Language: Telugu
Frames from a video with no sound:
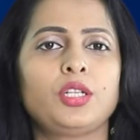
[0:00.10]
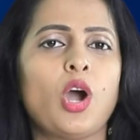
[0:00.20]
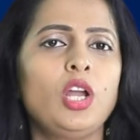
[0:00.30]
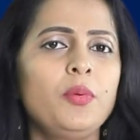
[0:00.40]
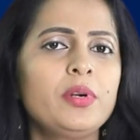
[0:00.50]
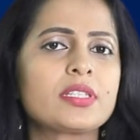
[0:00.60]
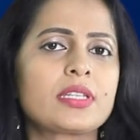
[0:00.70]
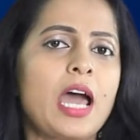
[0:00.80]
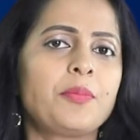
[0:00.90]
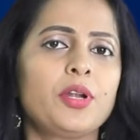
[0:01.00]
టాలీవుడ్
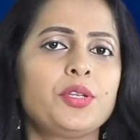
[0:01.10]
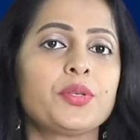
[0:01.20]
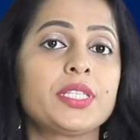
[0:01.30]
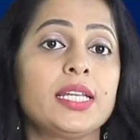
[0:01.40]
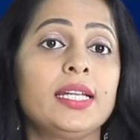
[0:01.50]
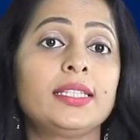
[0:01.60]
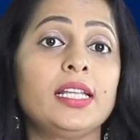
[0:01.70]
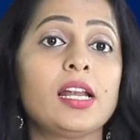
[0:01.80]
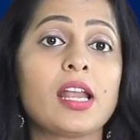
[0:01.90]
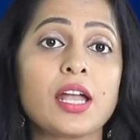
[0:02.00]
స్టార్ ప్రొడ్యూసర్
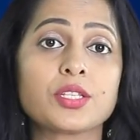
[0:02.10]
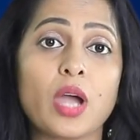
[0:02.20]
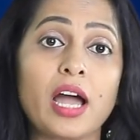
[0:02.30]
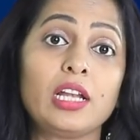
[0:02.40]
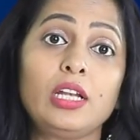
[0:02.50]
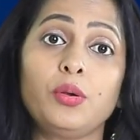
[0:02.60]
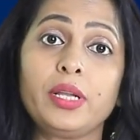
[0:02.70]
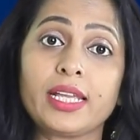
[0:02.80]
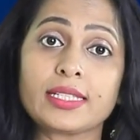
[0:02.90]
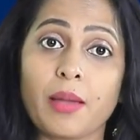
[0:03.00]
దిల్ రాజు
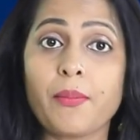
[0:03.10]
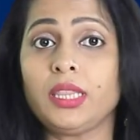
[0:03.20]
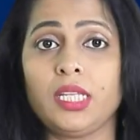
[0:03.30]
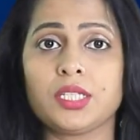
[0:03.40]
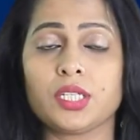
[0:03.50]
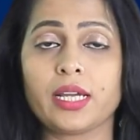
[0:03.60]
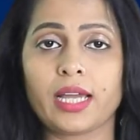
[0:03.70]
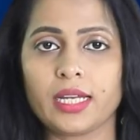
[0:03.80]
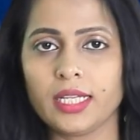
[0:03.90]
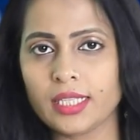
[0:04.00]
అల్లుడికి సంబంధించిన
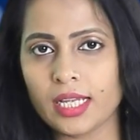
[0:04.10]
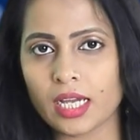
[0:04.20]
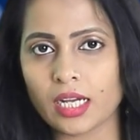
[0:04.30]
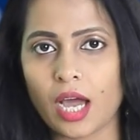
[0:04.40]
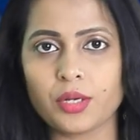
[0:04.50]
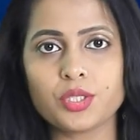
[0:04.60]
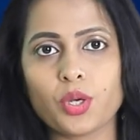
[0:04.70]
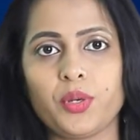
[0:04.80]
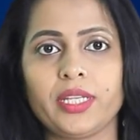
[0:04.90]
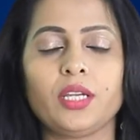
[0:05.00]
ఖరీదైన కారు
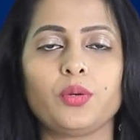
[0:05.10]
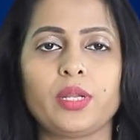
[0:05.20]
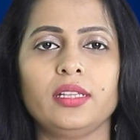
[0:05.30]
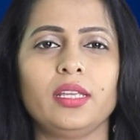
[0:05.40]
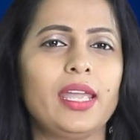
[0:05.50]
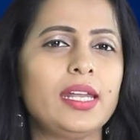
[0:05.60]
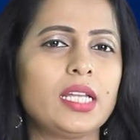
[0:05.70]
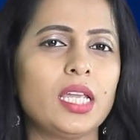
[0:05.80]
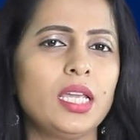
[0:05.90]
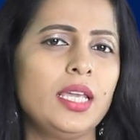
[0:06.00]
చోరీకి గురైంది
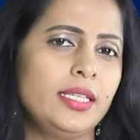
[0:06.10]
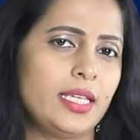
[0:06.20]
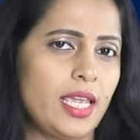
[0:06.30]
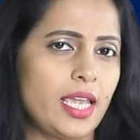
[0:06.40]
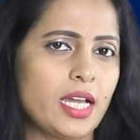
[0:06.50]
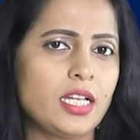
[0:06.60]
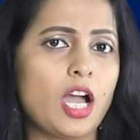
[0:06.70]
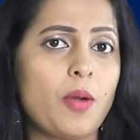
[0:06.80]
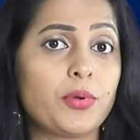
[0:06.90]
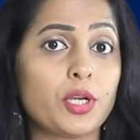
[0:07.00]
ఏంటి
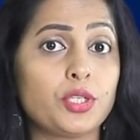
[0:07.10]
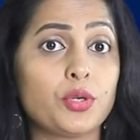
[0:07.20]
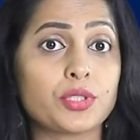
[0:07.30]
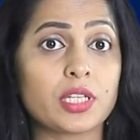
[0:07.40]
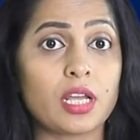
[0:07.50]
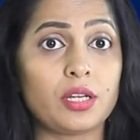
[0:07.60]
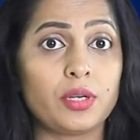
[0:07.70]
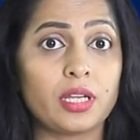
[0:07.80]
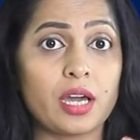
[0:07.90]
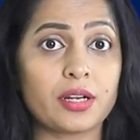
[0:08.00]
ఏకంగా ప్రొడ్యూసర్
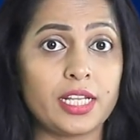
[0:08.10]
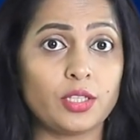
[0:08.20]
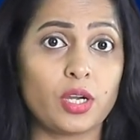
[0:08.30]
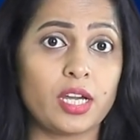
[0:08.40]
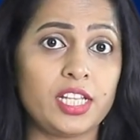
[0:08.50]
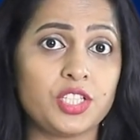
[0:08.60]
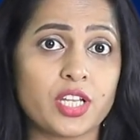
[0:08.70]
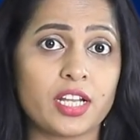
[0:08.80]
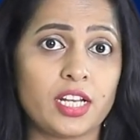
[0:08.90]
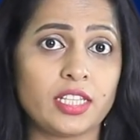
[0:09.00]
అల్లుడి కారునే
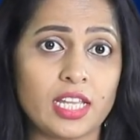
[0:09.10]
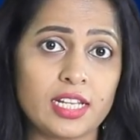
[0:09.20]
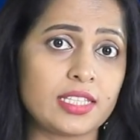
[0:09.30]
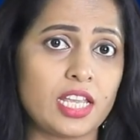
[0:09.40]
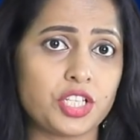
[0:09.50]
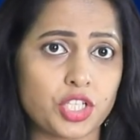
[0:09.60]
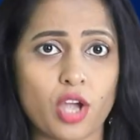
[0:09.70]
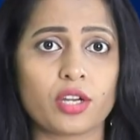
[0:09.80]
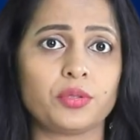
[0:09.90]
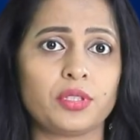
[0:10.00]
దొంగలించారని తెలిసి
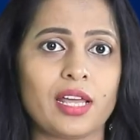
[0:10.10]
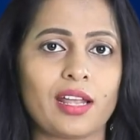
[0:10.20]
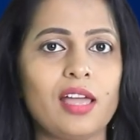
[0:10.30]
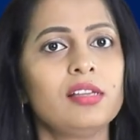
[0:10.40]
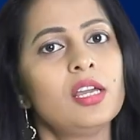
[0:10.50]
షాక్ అవుతున్నారా